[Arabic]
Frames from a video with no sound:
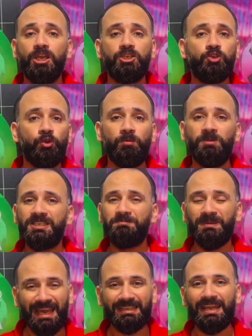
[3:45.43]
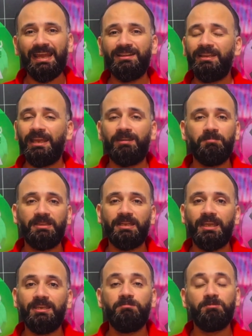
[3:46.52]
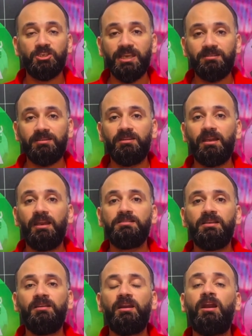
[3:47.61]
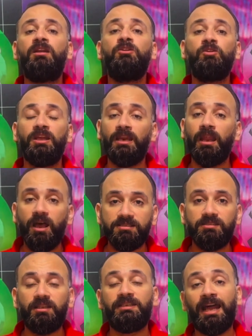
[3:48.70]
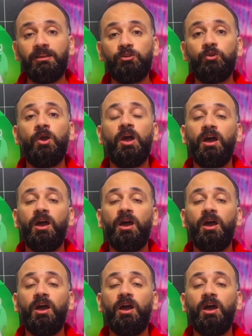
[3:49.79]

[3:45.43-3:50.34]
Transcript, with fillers: جو جوميز بيجتهد لكن بالتاكيد مش زي ترينت الكسندر ارنولد اللي اصلا عنده